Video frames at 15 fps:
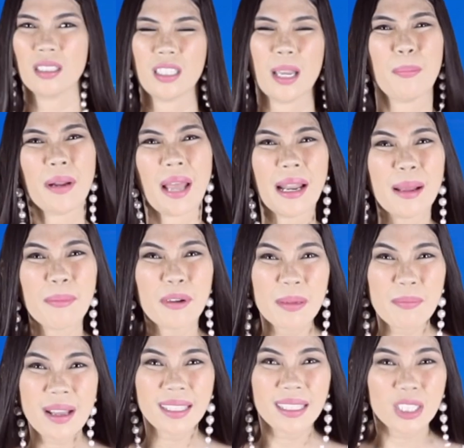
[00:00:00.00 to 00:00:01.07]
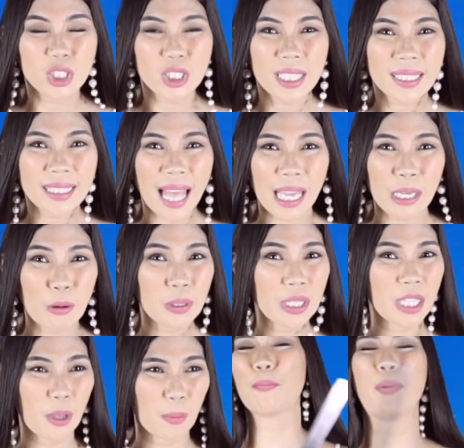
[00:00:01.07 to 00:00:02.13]
Siyempre, alam mo naman, rich kid tayo.
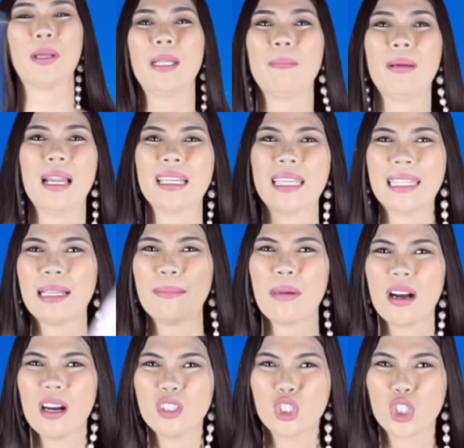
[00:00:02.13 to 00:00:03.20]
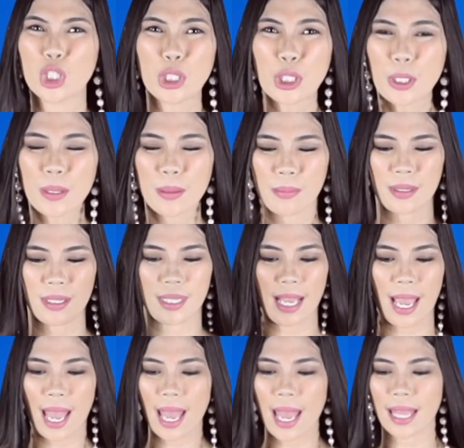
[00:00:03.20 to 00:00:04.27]
Hindi tayo pwedeng malagyan ng mga
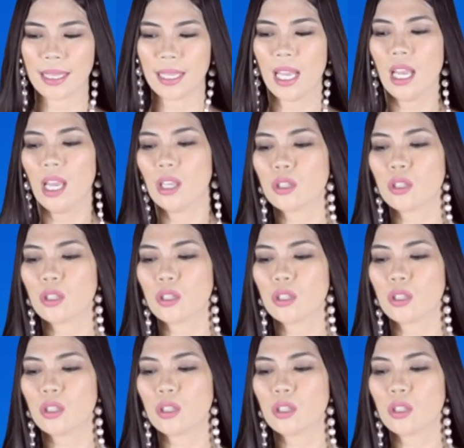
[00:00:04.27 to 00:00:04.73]
germs. Yan.